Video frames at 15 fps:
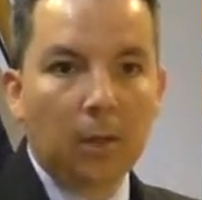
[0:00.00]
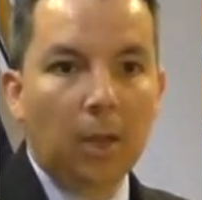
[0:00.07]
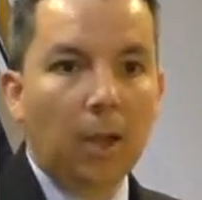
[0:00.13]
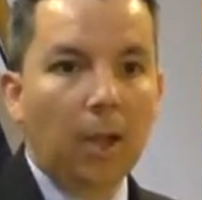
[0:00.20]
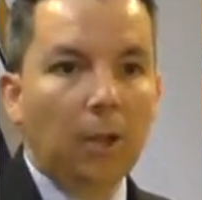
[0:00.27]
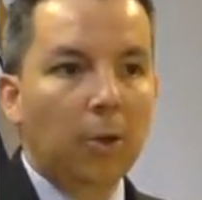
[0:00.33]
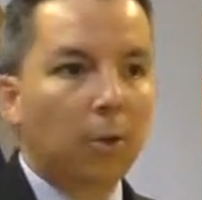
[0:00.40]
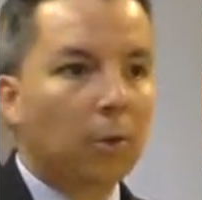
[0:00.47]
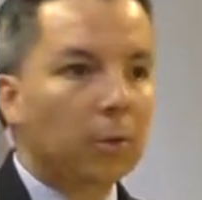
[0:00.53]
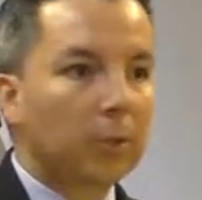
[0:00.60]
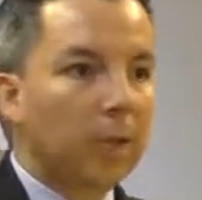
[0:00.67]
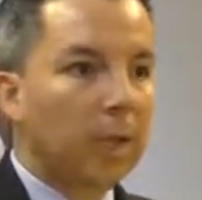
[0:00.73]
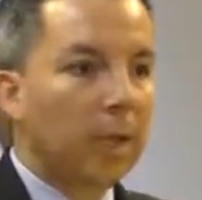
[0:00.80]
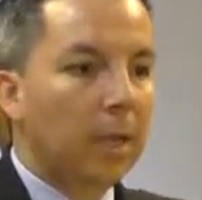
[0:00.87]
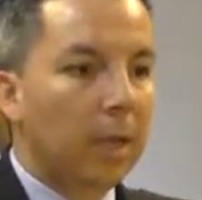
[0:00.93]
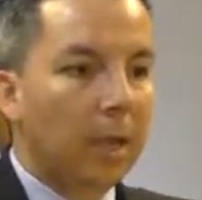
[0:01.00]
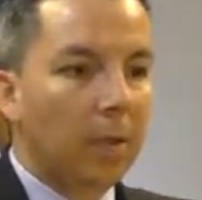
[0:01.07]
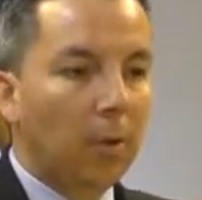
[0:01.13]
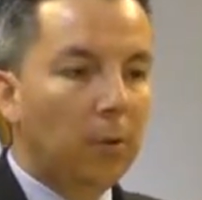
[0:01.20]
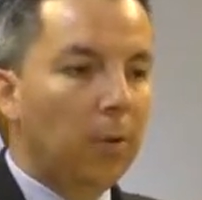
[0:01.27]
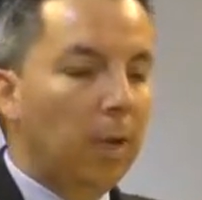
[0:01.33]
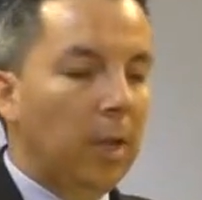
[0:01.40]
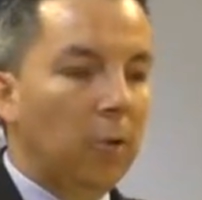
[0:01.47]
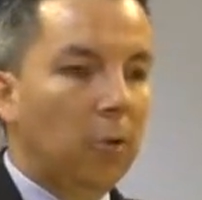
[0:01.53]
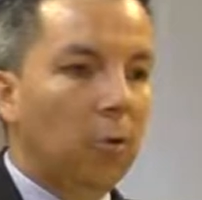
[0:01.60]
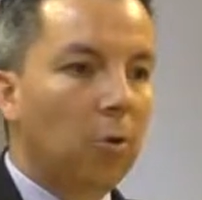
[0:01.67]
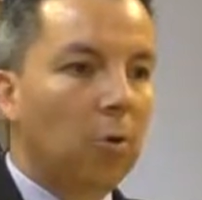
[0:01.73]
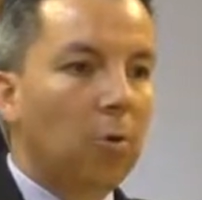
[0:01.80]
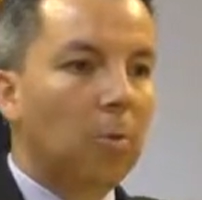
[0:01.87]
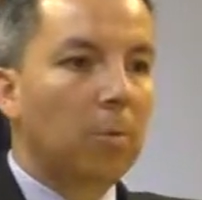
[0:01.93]
Ah, yo no sé, o sea,
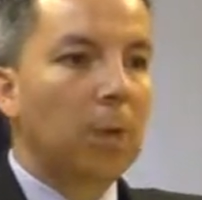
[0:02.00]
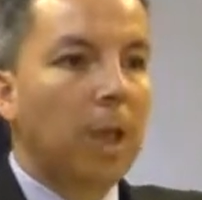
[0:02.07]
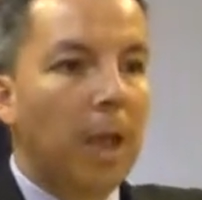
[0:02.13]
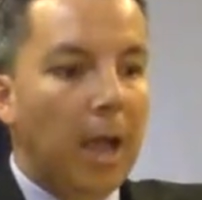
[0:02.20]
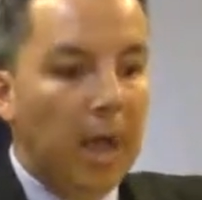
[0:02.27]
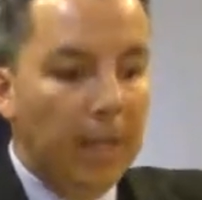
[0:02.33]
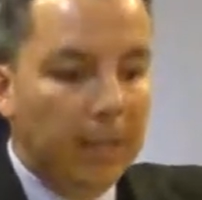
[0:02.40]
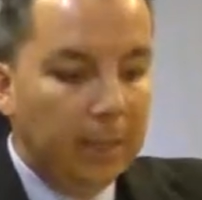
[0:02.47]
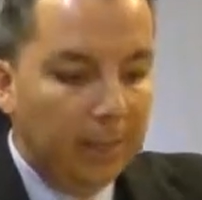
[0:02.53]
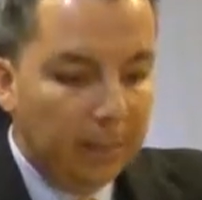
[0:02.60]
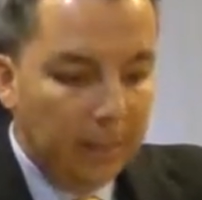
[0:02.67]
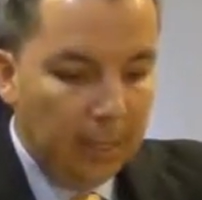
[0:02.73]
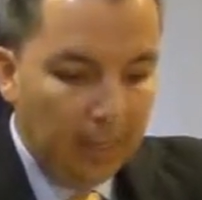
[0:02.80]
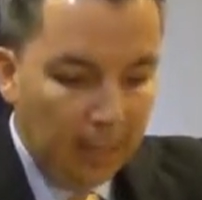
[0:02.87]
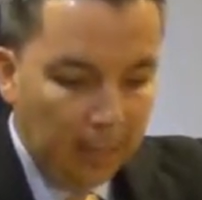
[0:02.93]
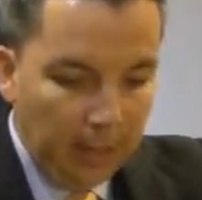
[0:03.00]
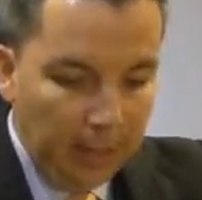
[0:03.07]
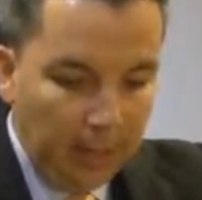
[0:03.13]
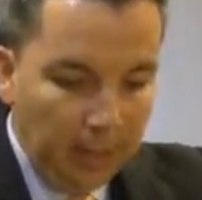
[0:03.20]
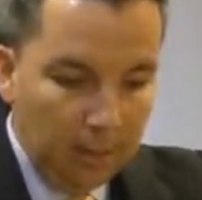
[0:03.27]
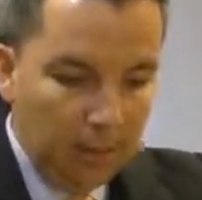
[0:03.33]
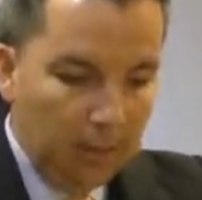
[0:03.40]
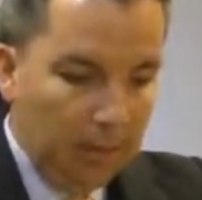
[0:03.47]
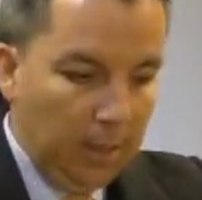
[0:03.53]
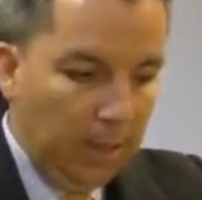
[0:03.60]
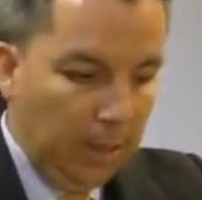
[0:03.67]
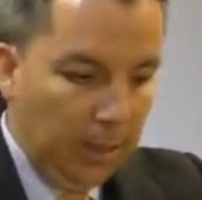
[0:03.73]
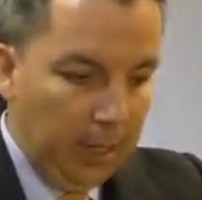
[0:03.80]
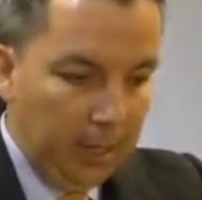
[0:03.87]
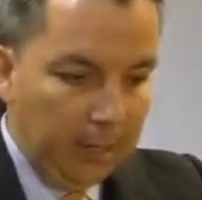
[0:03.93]
yo antes de,
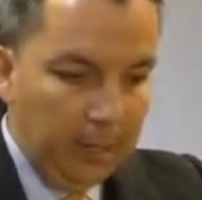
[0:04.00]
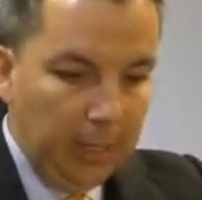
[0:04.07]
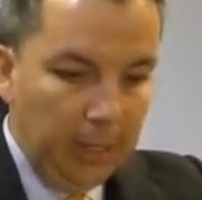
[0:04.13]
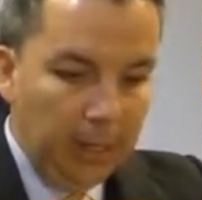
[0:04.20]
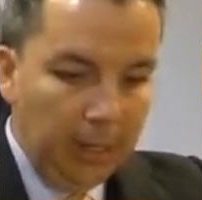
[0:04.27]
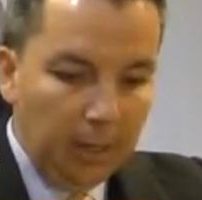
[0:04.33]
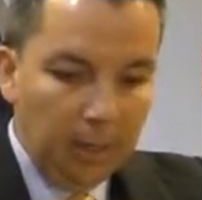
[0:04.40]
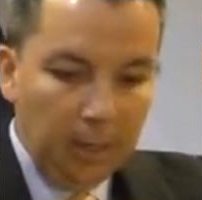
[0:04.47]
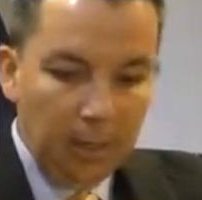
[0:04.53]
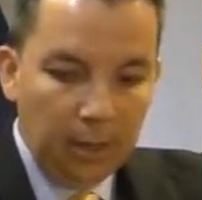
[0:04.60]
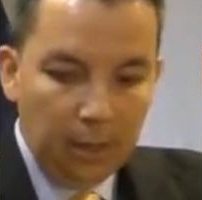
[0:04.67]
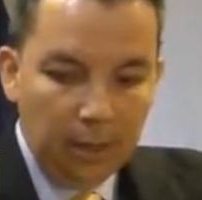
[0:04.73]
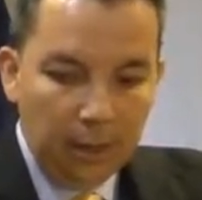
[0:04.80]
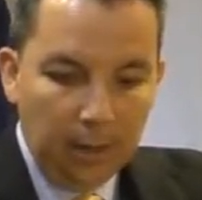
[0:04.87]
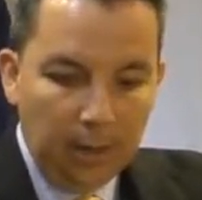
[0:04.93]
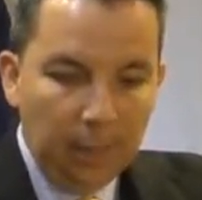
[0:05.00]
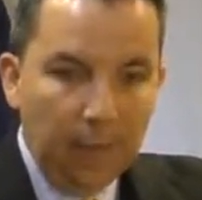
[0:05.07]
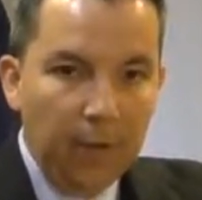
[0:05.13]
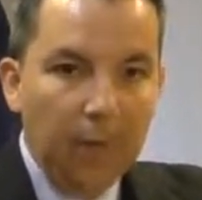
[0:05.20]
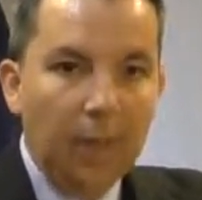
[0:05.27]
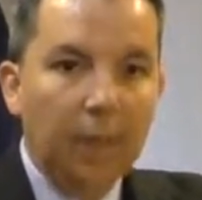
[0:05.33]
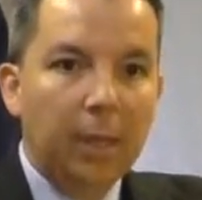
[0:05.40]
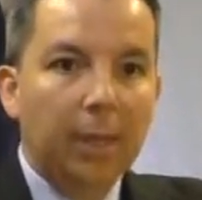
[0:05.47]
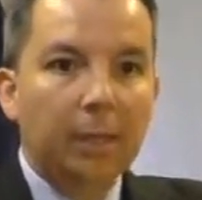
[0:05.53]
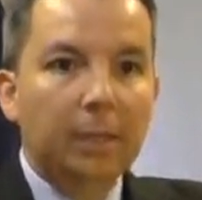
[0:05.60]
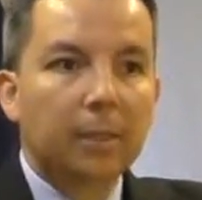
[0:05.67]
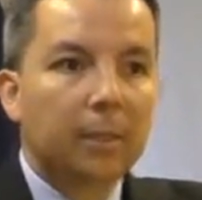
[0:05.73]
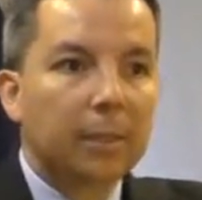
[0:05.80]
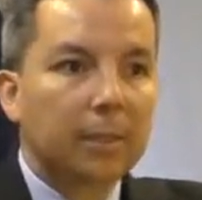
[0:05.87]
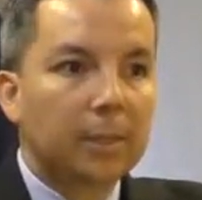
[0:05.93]
de crecer en, en, la fe y
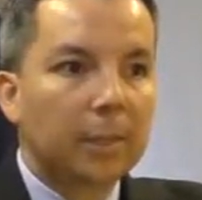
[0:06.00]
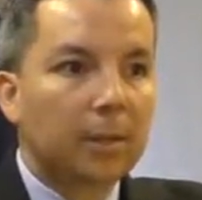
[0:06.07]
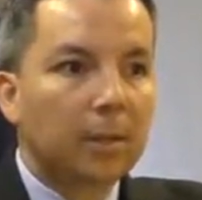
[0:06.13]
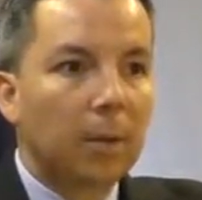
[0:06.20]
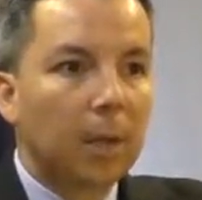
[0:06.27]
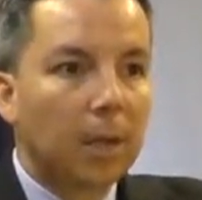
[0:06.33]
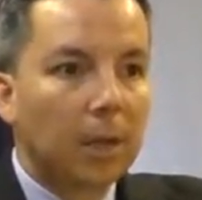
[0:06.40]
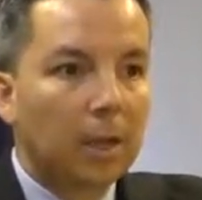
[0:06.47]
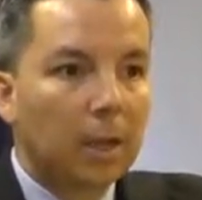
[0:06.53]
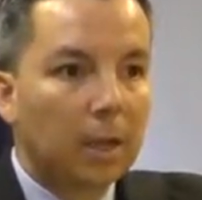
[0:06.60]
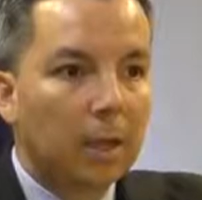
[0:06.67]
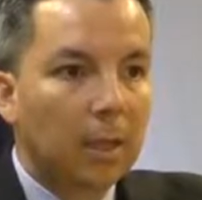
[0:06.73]
antes de ser ah,